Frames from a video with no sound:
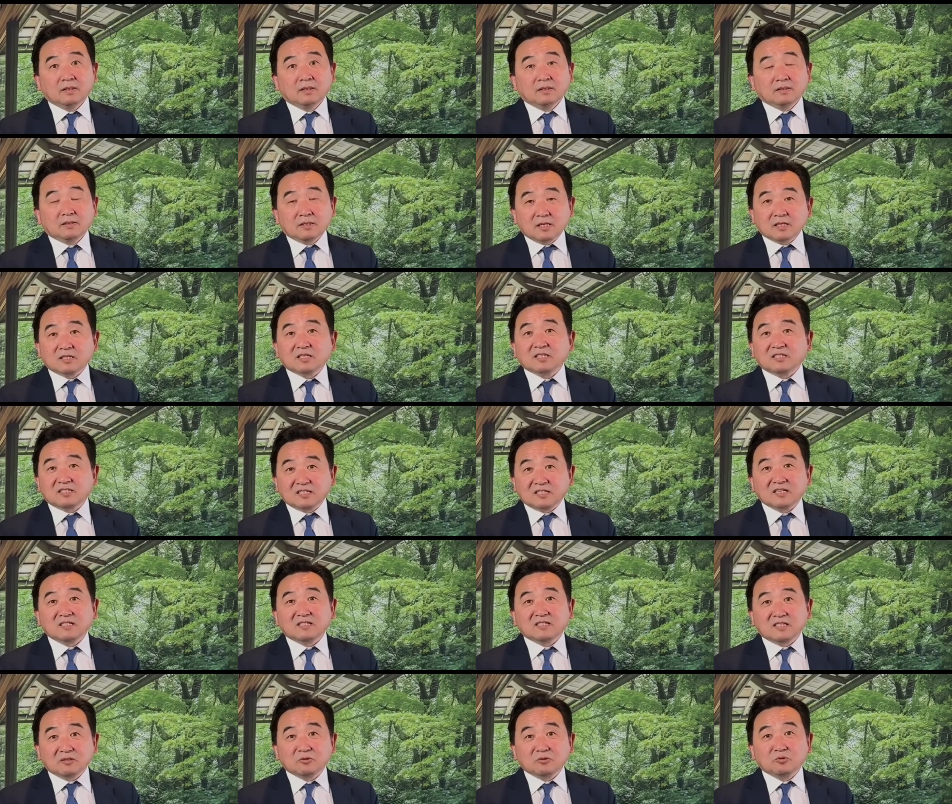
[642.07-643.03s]
这是
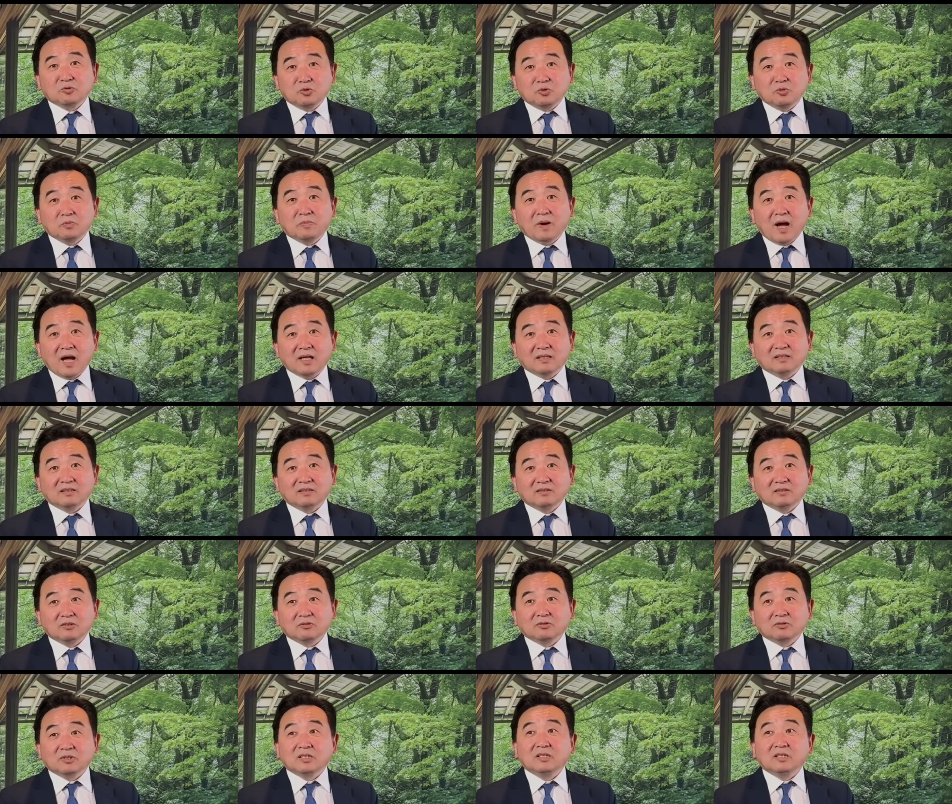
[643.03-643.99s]
真正惧怕，
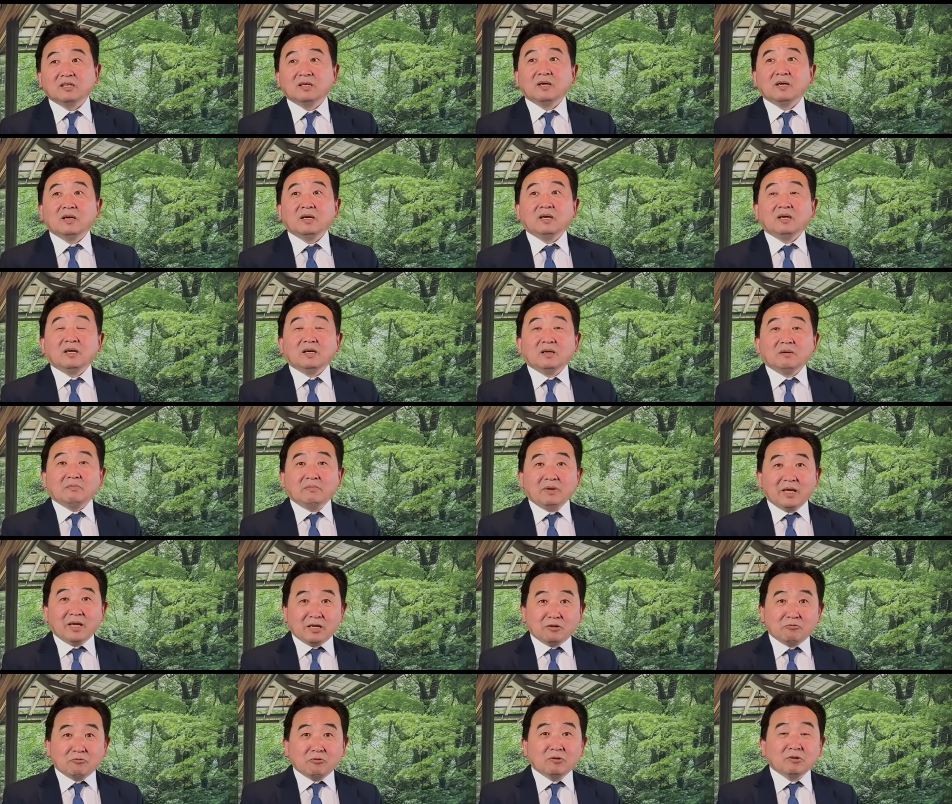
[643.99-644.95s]
就是
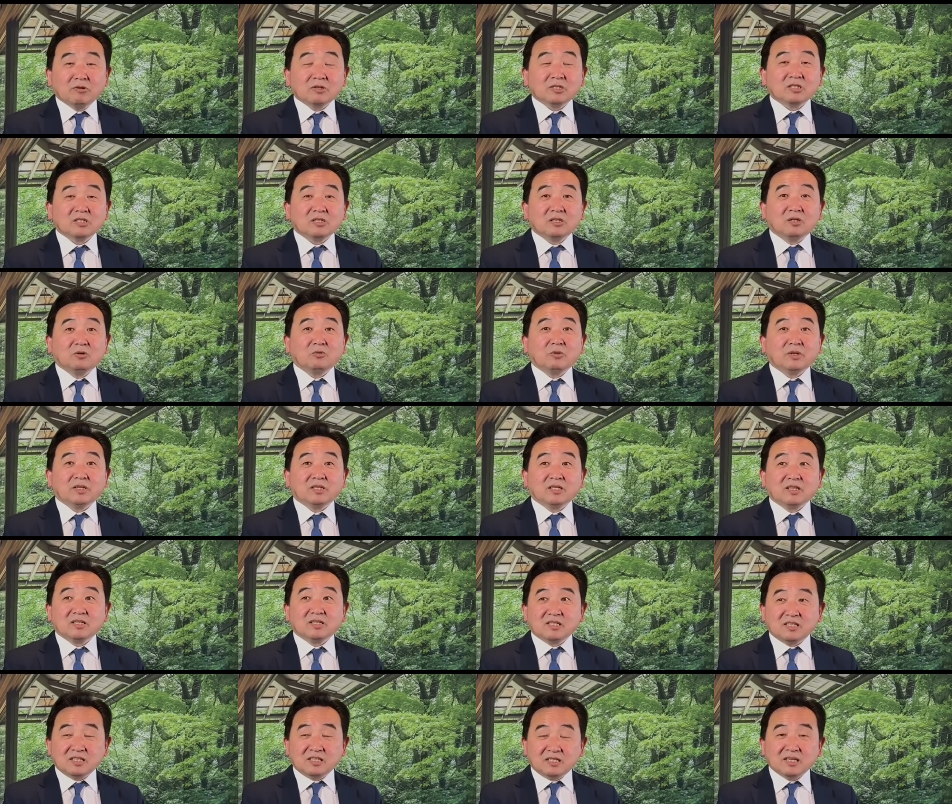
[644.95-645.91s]
美国社会
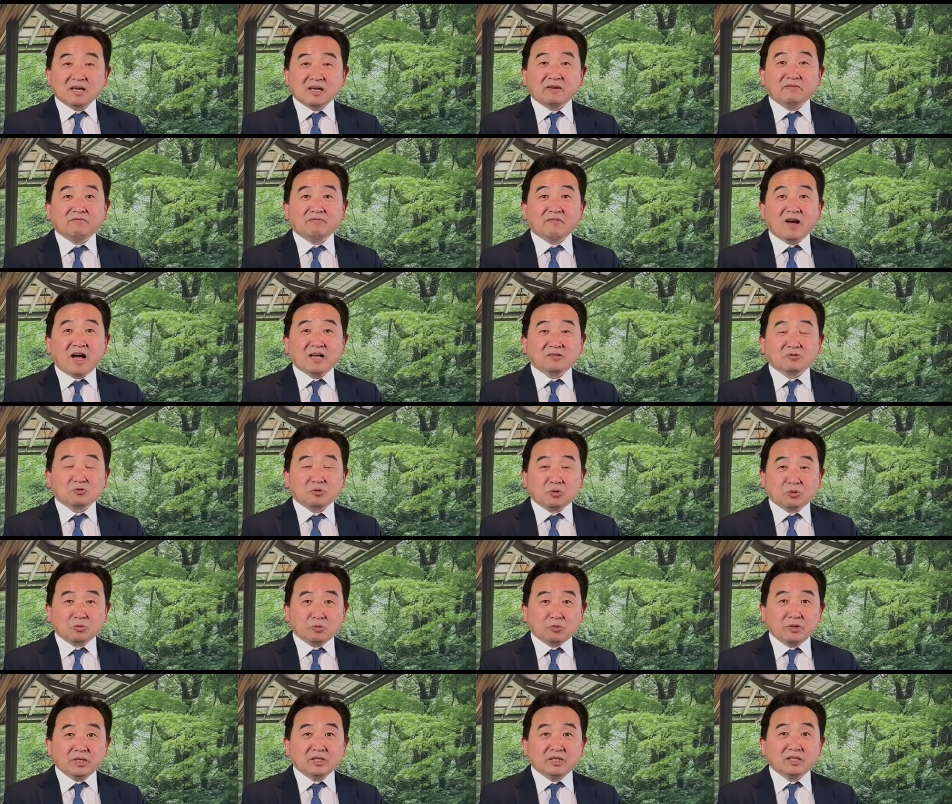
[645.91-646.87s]
的宪法所
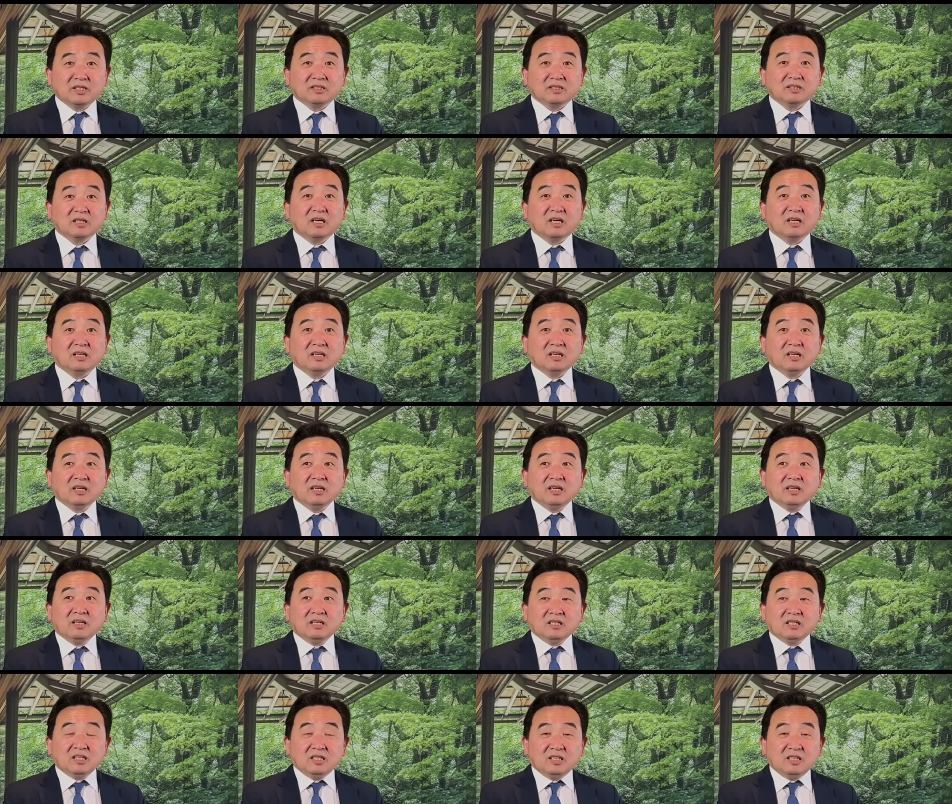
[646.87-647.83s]
规定的。
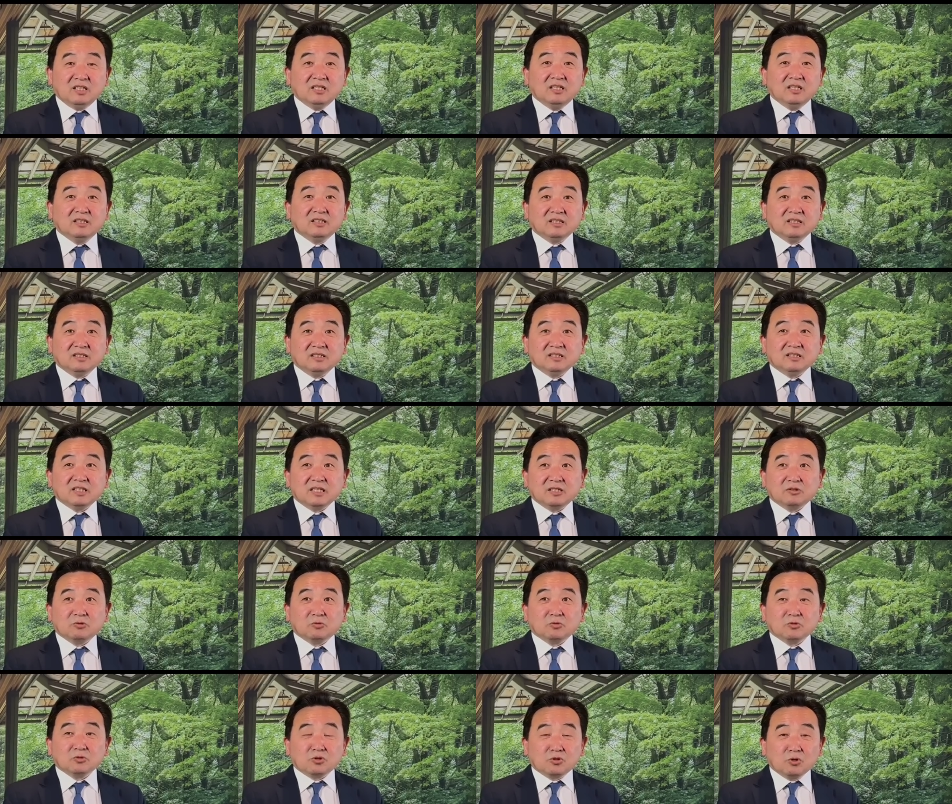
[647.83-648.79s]
一人这
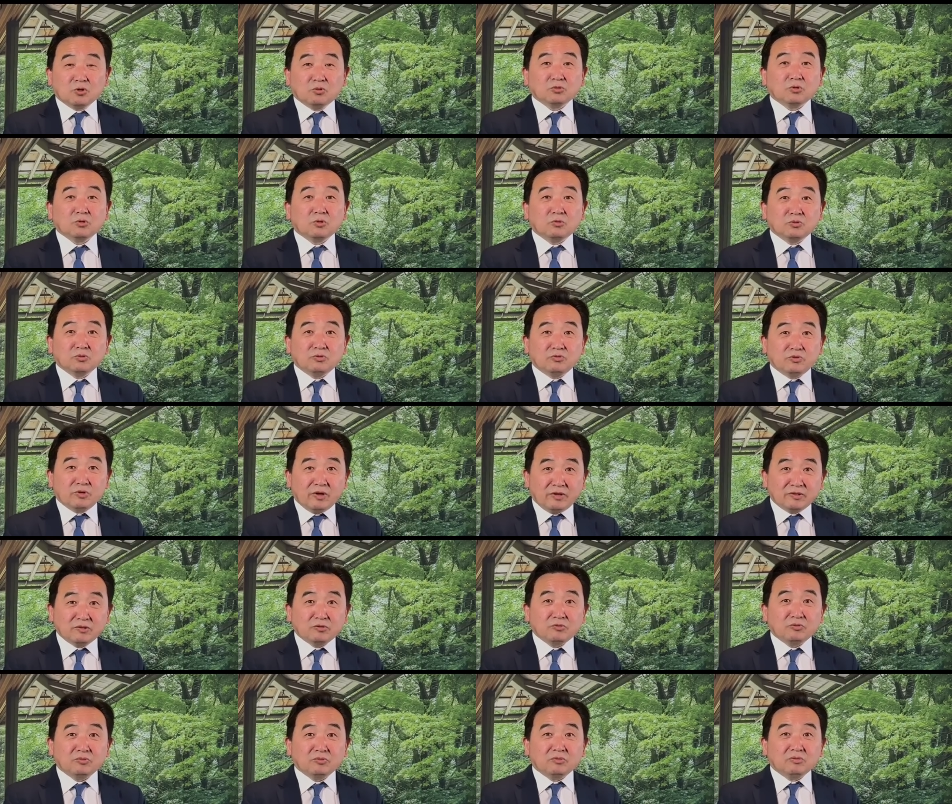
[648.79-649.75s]
种总统
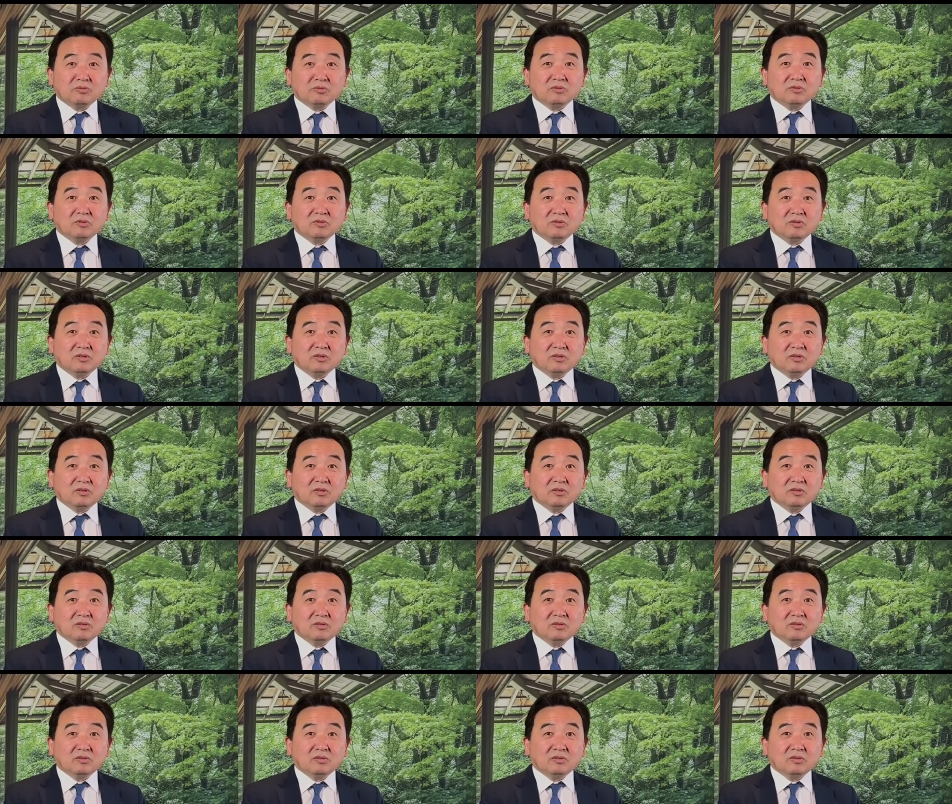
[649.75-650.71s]
选举
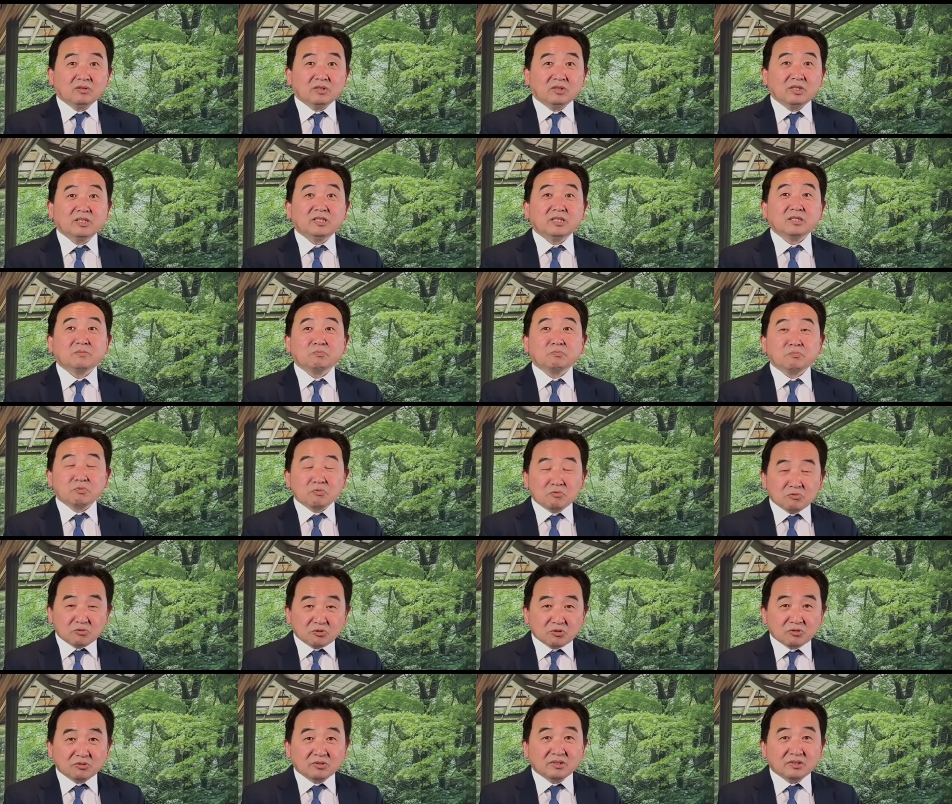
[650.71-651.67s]
已经不
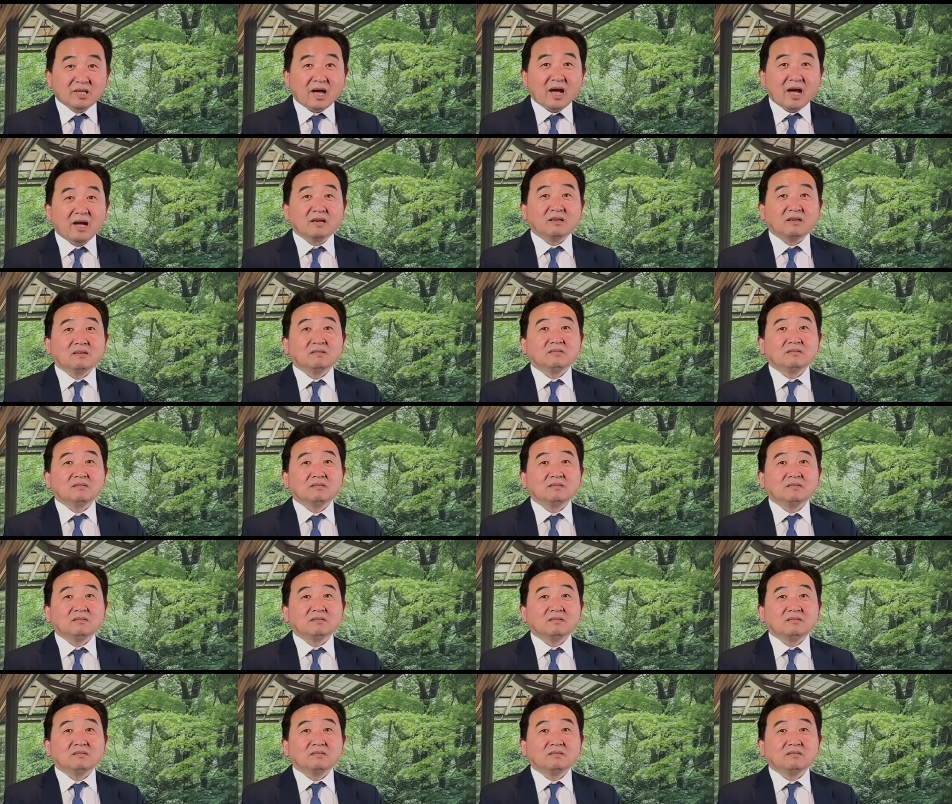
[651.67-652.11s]
存在了，